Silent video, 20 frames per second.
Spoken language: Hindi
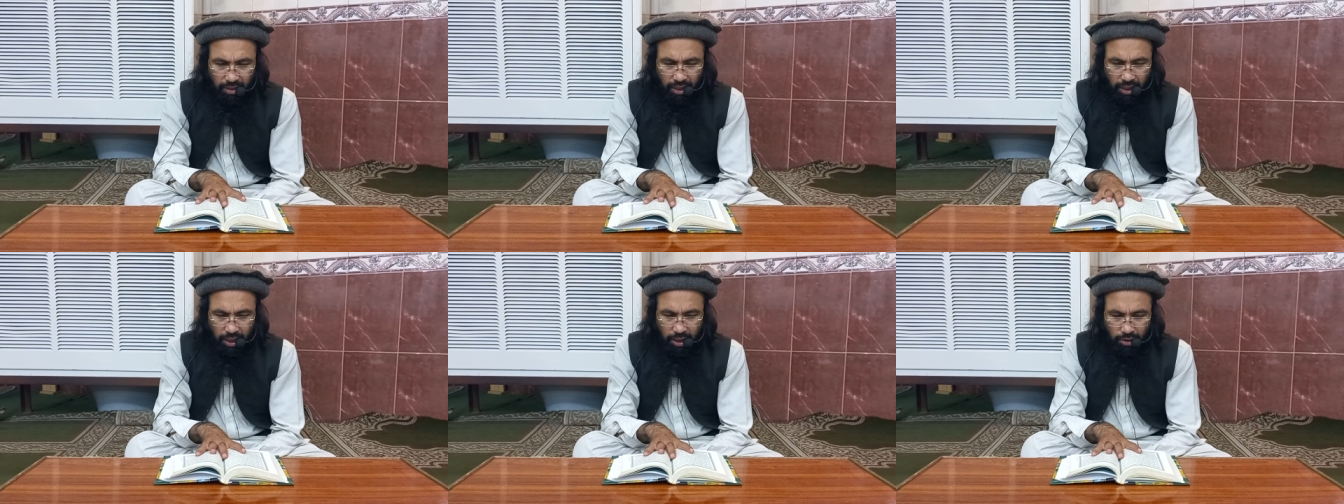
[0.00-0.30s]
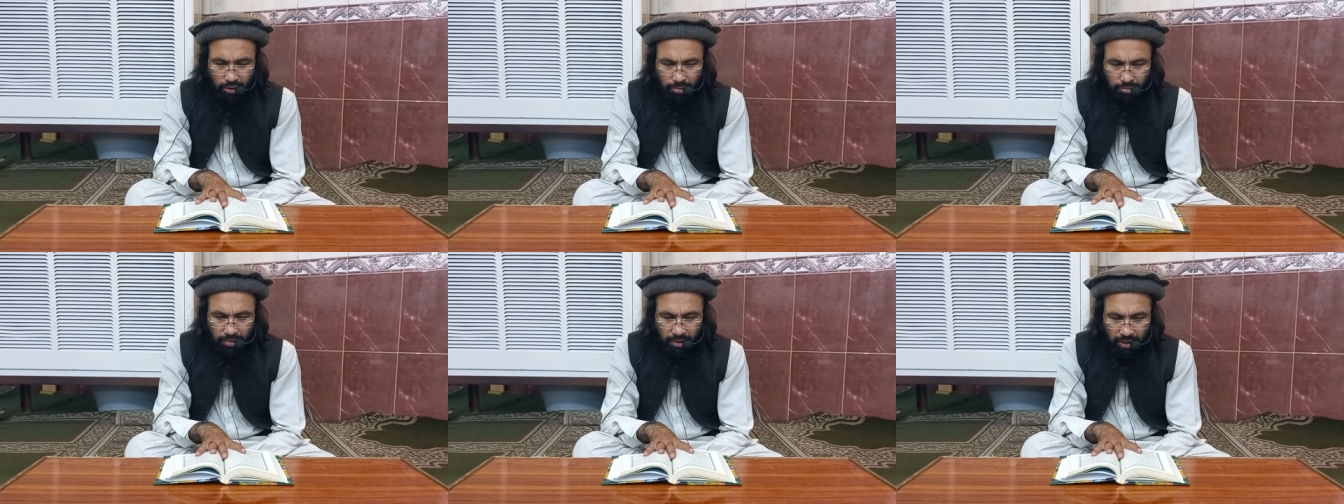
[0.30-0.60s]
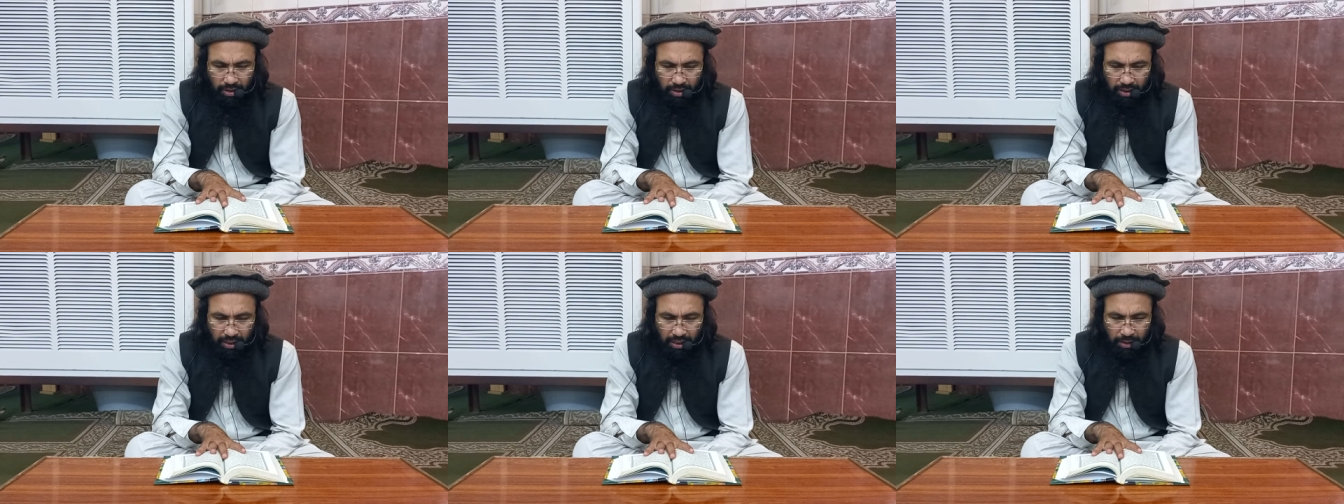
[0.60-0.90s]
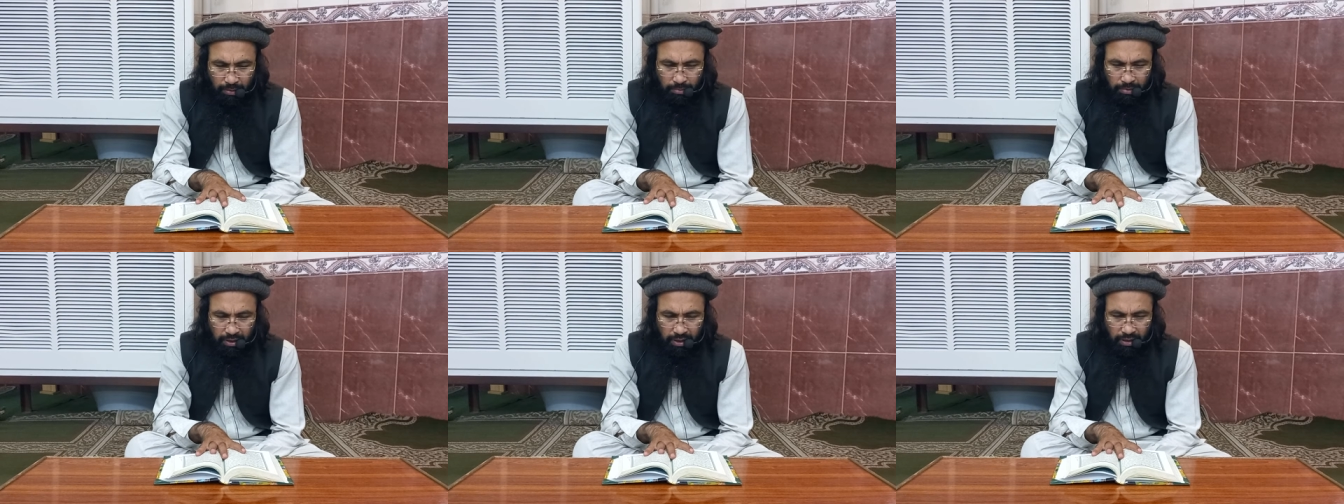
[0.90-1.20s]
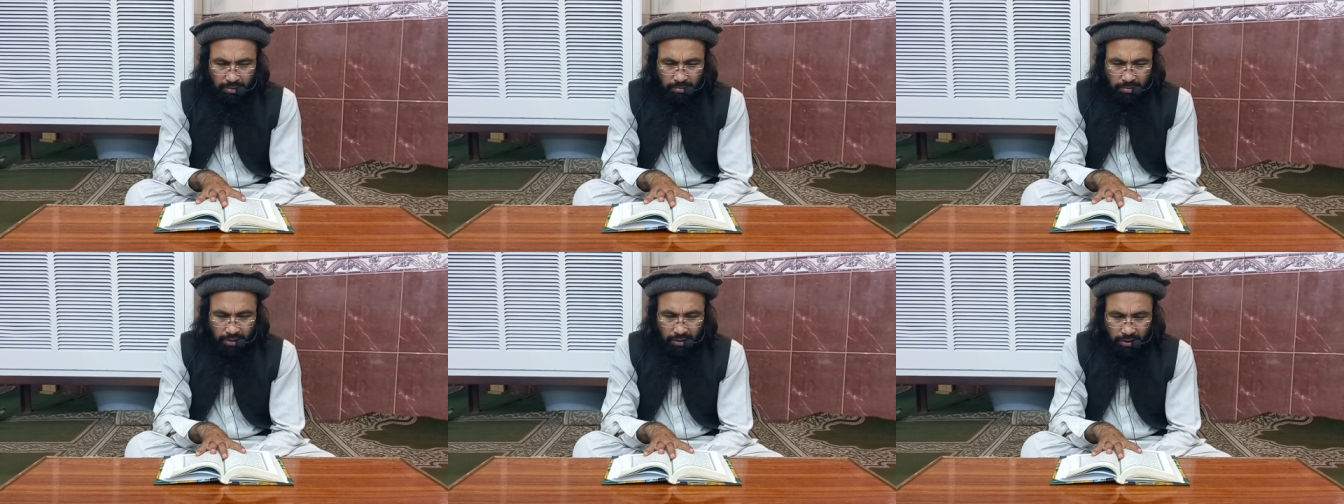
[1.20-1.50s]
अलामक़ियामत
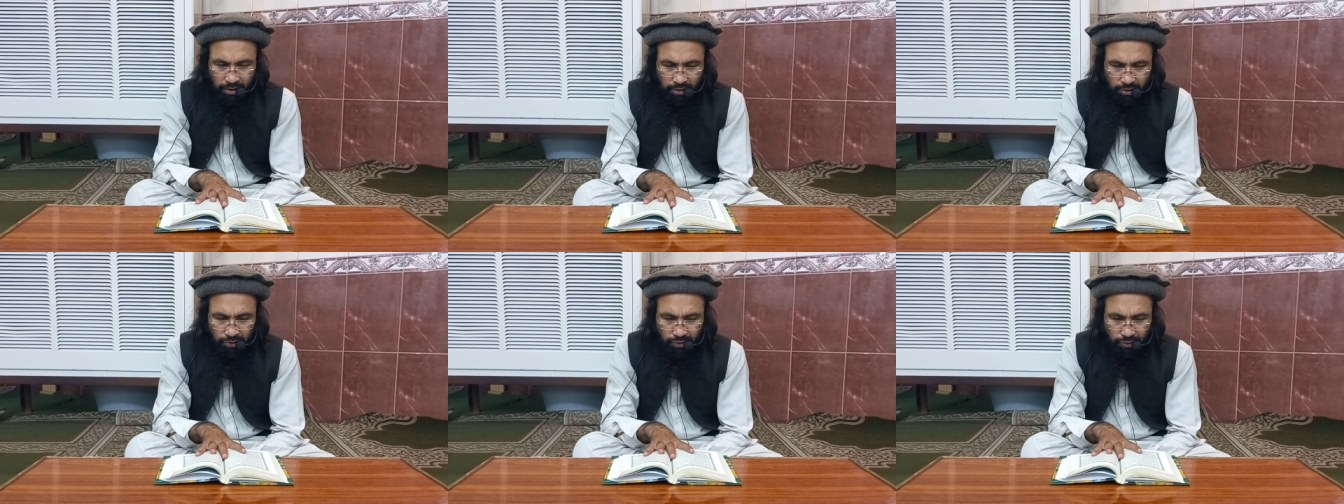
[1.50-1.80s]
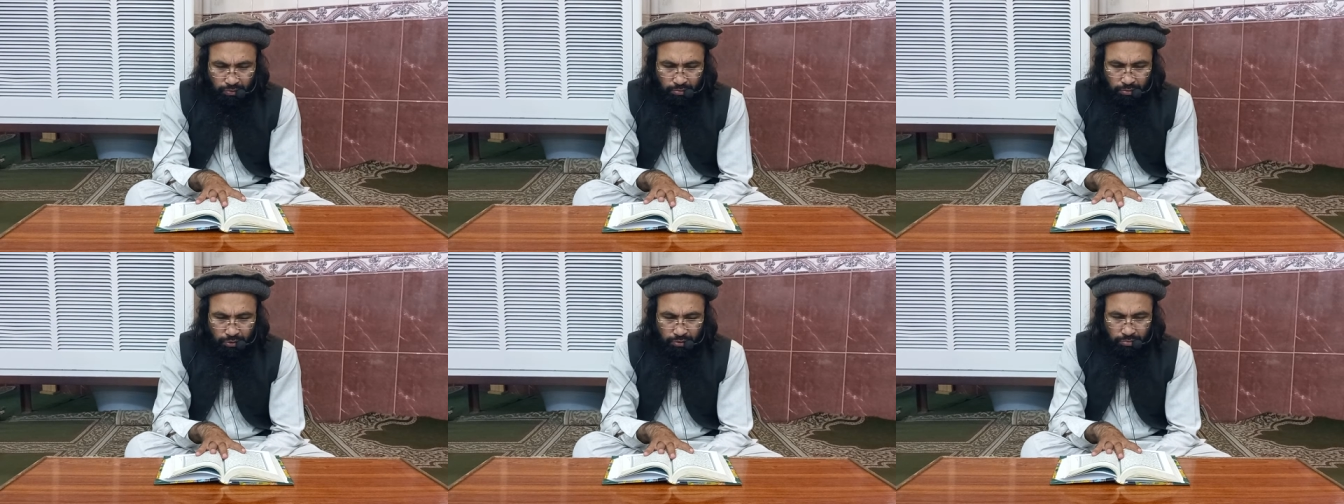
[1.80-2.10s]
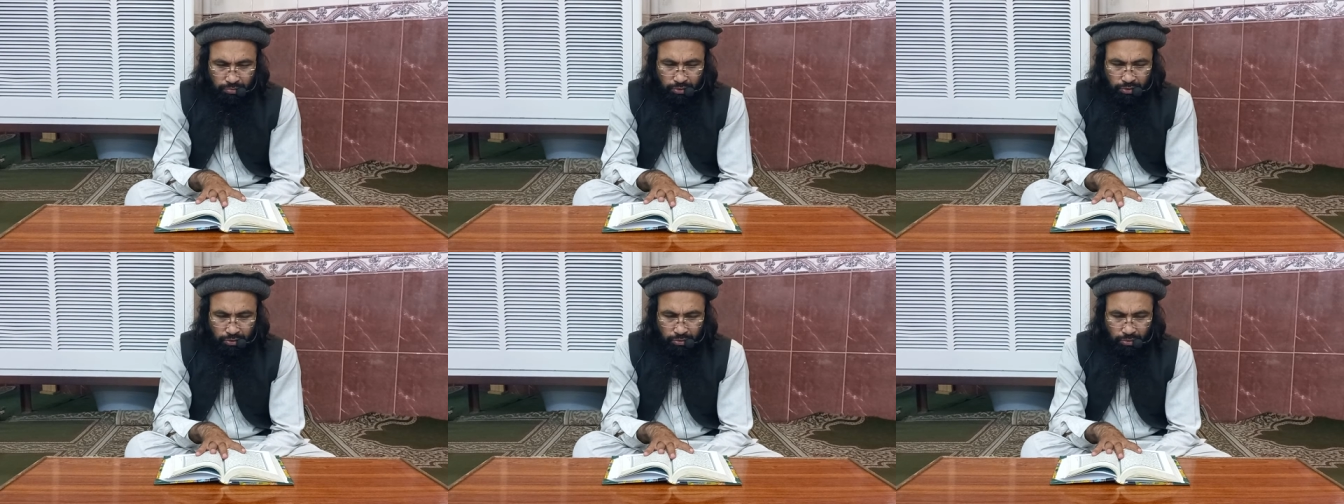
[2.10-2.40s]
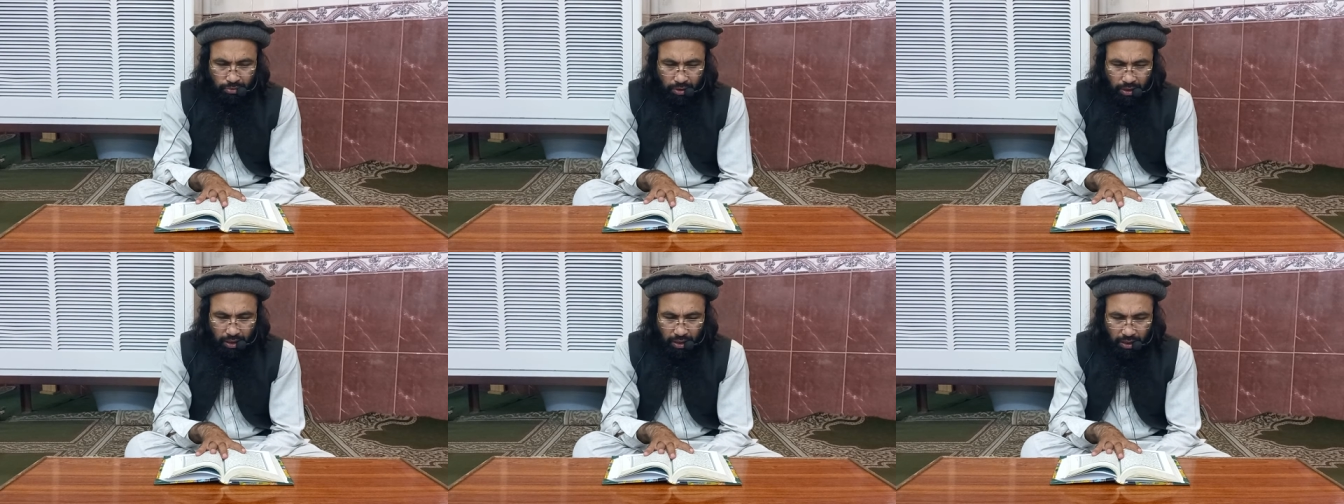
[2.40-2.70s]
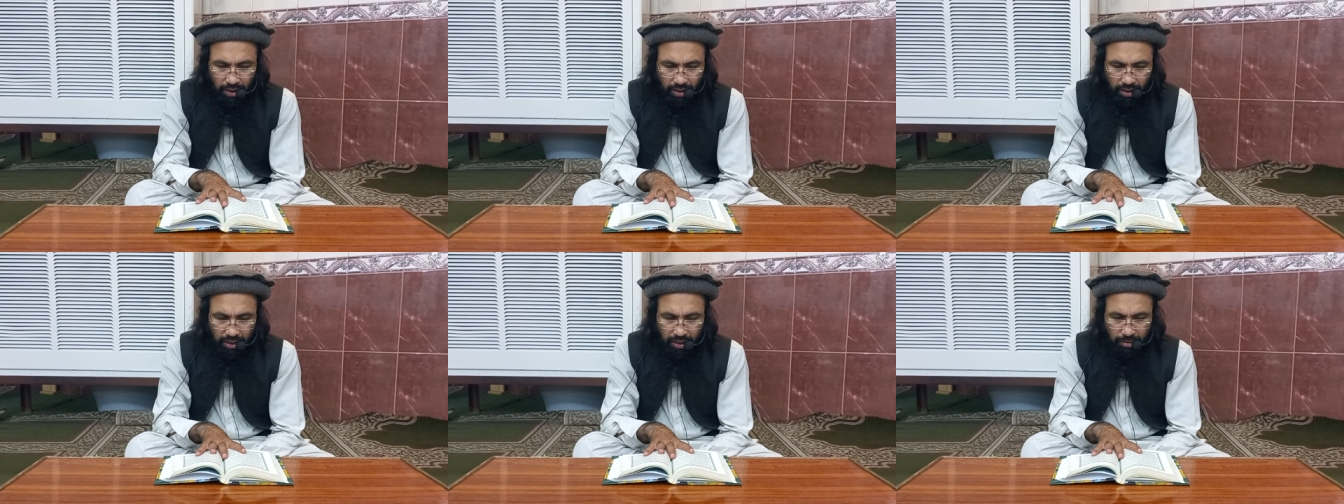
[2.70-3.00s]

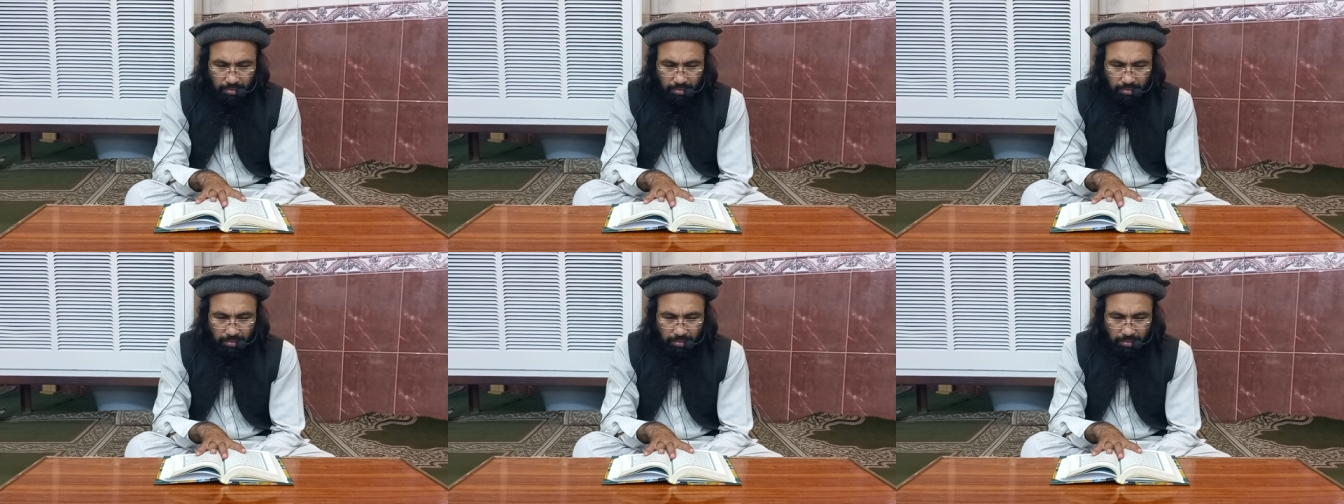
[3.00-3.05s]
मैं